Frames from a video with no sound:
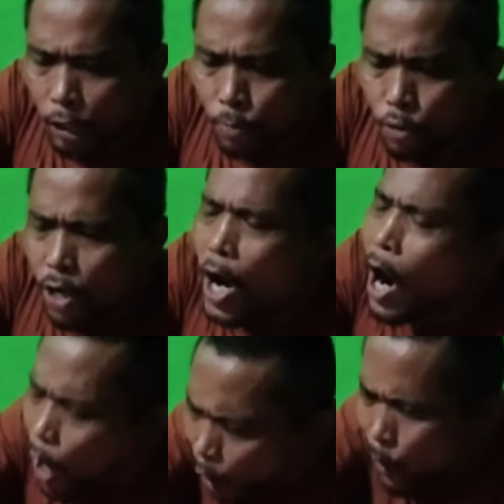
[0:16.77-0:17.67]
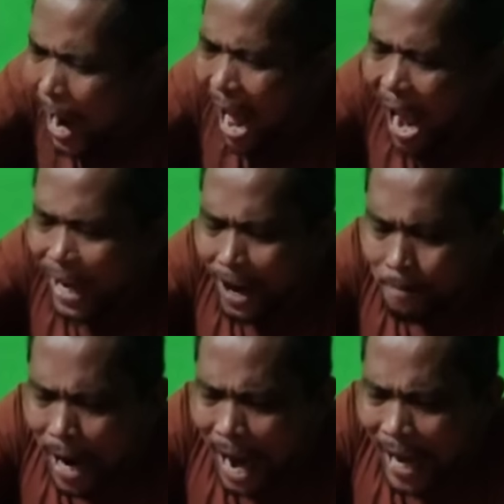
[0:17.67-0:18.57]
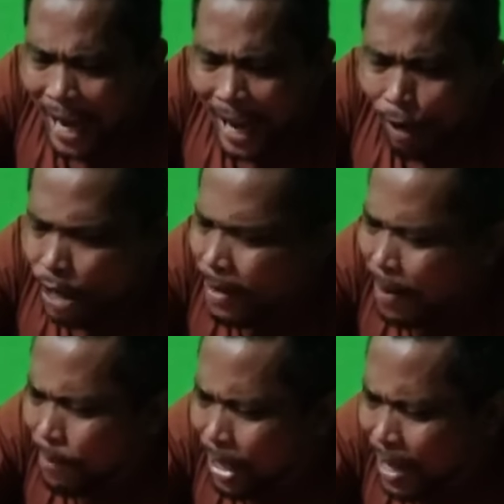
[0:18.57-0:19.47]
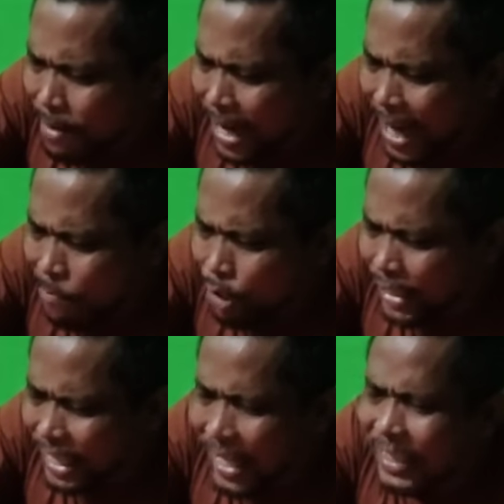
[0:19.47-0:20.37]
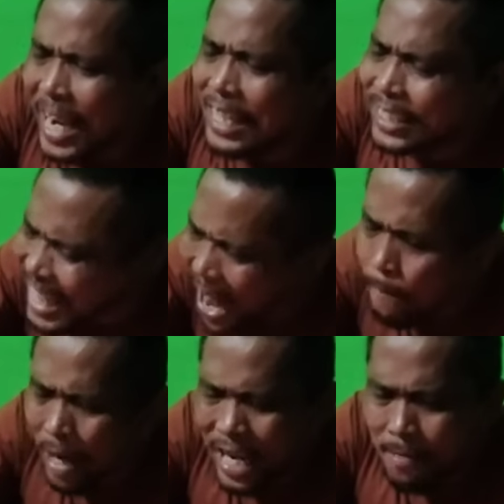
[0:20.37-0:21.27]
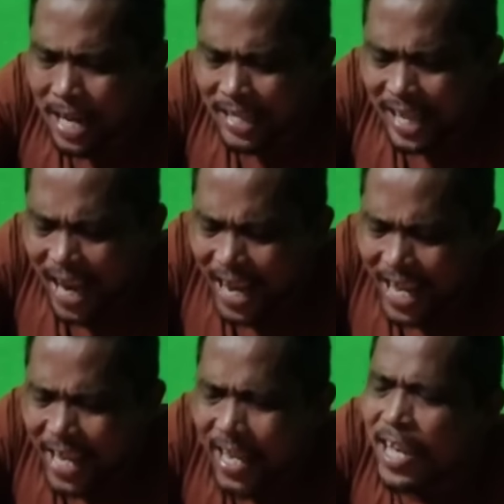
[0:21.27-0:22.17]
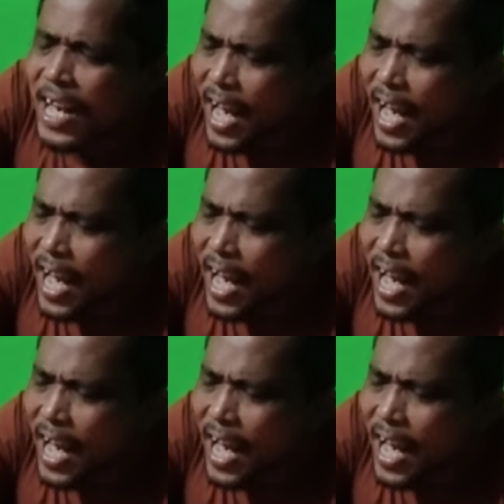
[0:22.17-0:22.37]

lato Alright dan baiklah anak-anakku dimanapun kalian berada mungkin sekarang sedang senang lima jari